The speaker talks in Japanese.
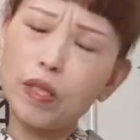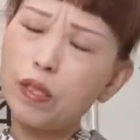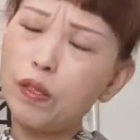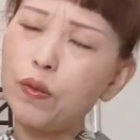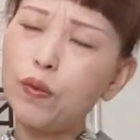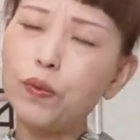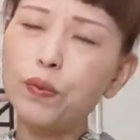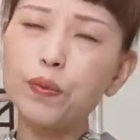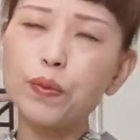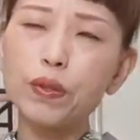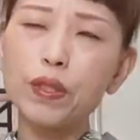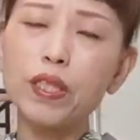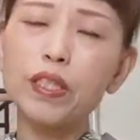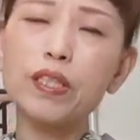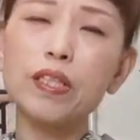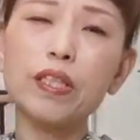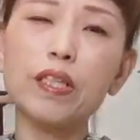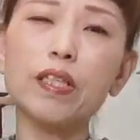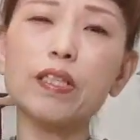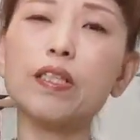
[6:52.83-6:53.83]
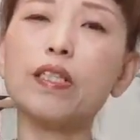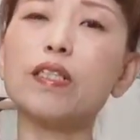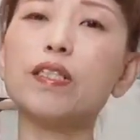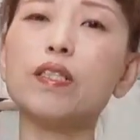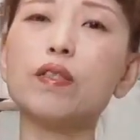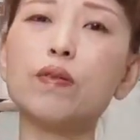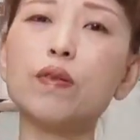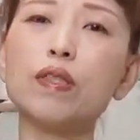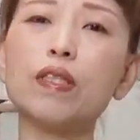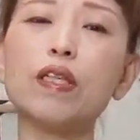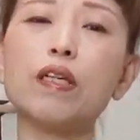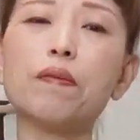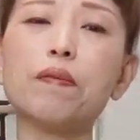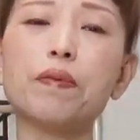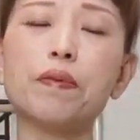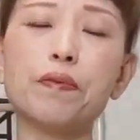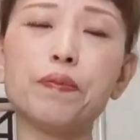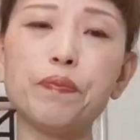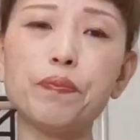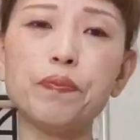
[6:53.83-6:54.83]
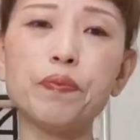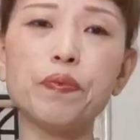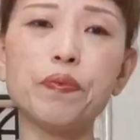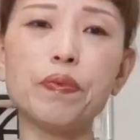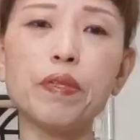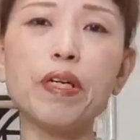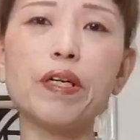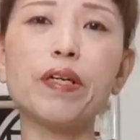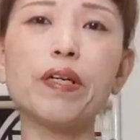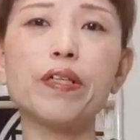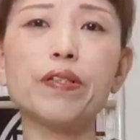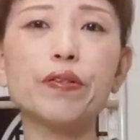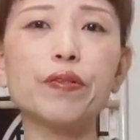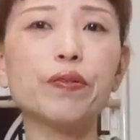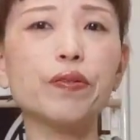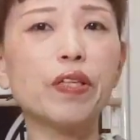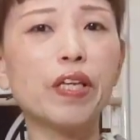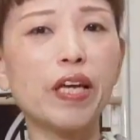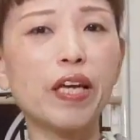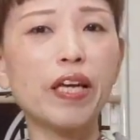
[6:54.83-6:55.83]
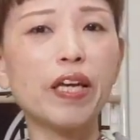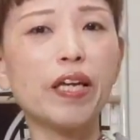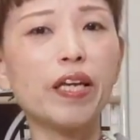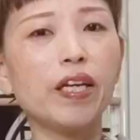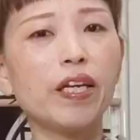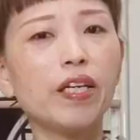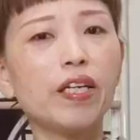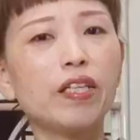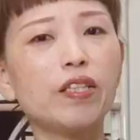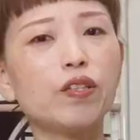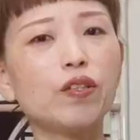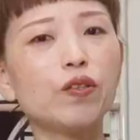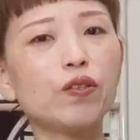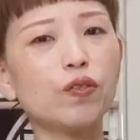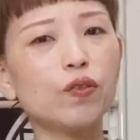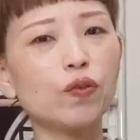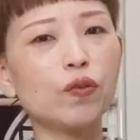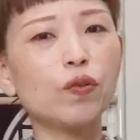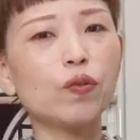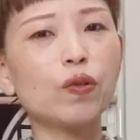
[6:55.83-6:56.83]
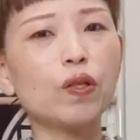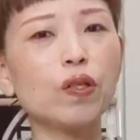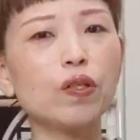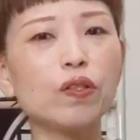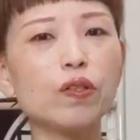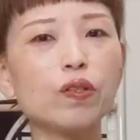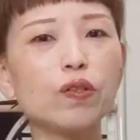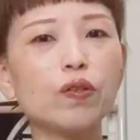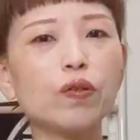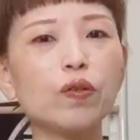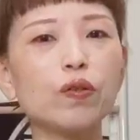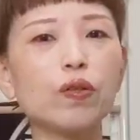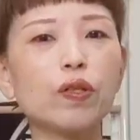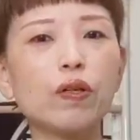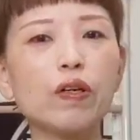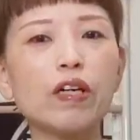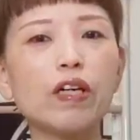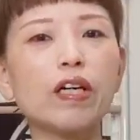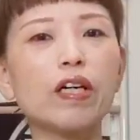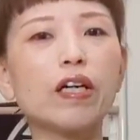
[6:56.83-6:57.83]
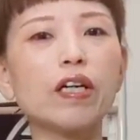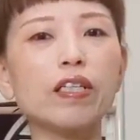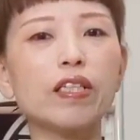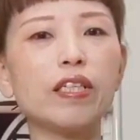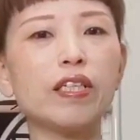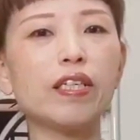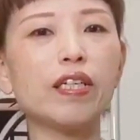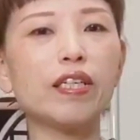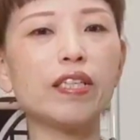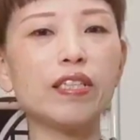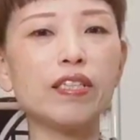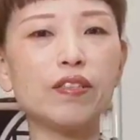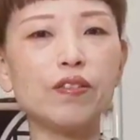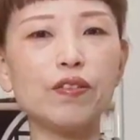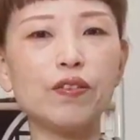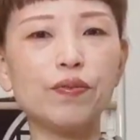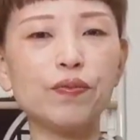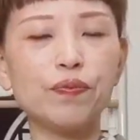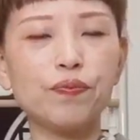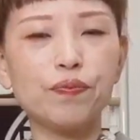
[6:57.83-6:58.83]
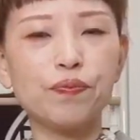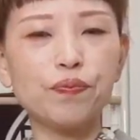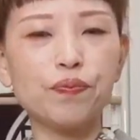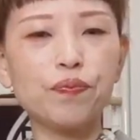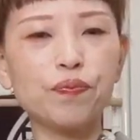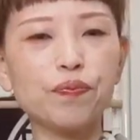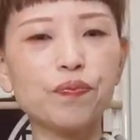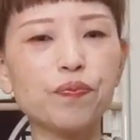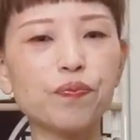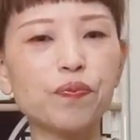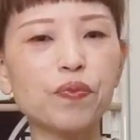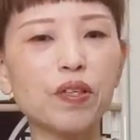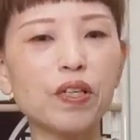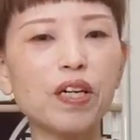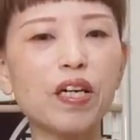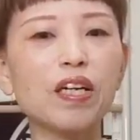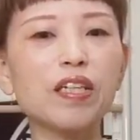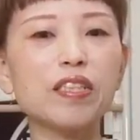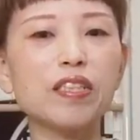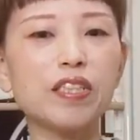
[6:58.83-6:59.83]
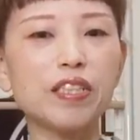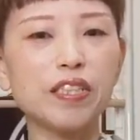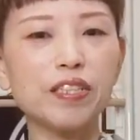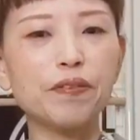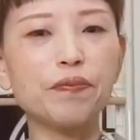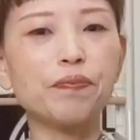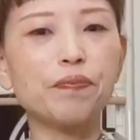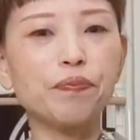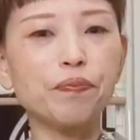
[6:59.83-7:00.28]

洋服だったら私は多分長袖ちょっと夜がカーディガンいる感じ、